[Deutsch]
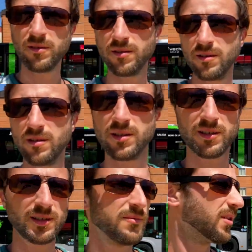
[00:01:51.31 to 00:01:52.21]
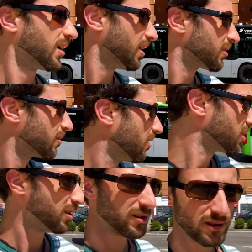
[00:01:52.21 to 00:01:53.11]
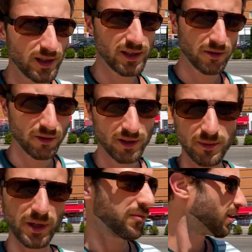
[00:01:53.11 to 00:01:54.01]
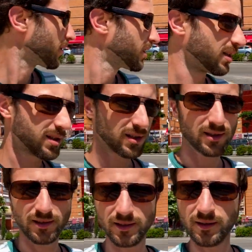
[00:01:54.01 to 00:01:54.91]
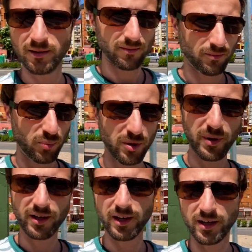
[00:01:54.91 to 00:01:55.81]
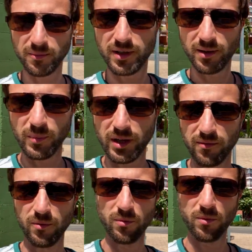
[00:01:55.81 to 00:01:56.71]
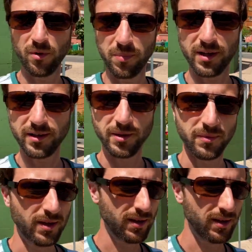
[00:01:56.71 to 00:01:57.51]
Äh, das ist im Vergleich zu Deutschland sehr, sehr günstig, mal davon abgesehen, dass es äh, Prepaid-Karten mit dem Datenvolumen überhaupt gar nicht gibt.